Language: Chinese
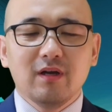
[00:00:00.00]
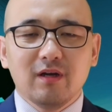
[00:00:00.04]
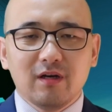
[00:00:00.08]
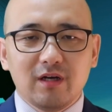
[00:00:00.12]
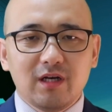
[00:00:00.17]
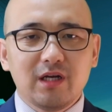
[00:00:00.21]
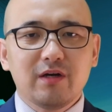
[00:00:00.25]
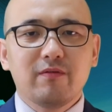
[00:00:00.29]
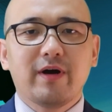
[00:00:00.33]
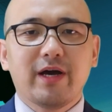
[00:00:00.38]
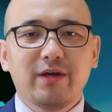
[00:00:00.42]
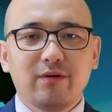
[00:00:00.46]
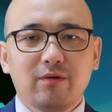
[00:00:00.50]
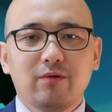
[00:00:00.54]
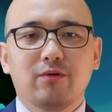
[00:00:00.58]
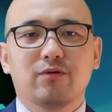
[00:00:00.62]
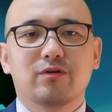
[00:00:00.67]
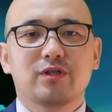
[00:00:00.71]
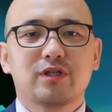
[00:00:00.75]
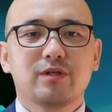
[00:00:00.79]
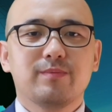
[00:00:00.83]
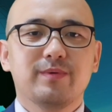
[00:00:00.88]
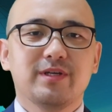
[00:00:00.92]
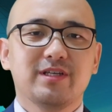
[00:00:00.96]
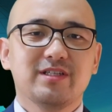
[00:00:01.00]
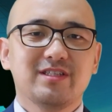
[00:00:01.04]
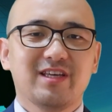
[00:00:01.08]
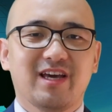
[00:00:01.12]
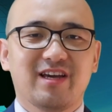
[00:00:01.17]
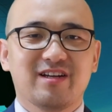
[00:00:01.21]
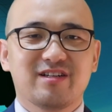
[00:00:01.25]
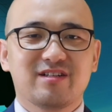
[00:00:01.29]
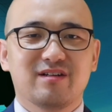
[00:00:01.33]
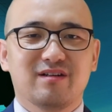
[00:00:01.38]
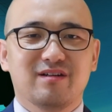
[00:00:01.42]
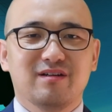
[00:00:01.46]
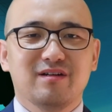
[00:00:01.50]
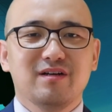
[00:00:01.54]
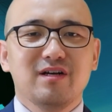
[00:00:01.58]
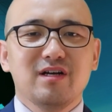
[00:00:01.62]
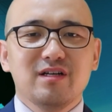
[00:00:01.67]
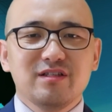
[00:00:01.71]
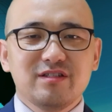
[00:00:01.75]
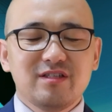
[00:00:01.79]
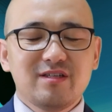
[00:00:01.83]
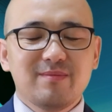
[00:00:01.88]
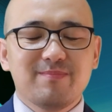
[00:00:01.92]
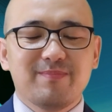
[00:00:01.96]
另外又有视频显示，
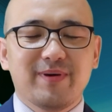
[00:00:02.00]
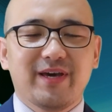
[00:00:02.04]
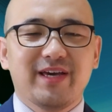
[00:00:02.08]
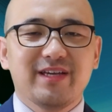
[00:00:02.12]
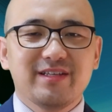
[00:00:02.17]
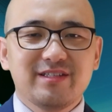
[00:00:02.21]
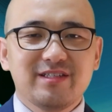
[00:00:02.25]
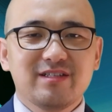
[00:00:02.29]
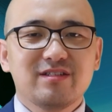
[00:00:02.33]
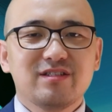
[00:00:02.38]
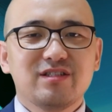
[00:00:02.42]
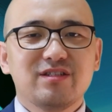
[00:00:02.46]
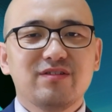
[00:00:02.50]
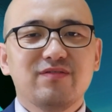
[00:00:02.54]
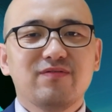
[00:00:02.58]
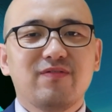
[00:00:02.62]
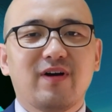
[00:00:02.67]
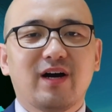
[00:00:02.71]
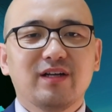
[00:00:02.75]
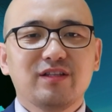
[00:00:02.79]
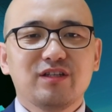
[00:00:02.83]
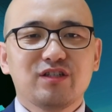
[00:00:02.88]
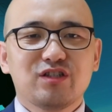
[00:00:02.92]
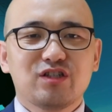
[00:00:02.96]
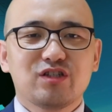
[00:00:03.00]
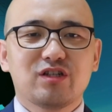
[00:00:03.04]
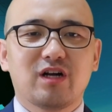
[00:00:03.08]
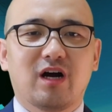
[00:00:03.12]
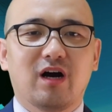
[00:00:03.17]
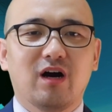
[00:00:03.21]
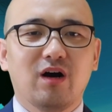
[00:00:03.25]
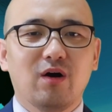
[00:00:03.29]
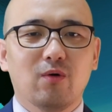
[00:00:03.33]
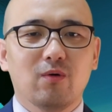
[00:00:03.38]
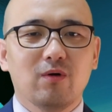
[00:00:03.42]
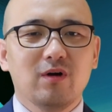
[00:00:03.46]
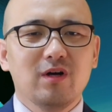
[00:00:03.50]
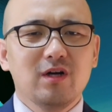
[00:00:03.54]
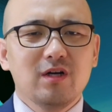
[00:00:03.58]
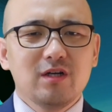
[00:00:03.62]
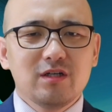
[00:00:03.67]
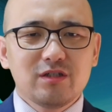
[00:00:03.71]
继北京新发地市场后，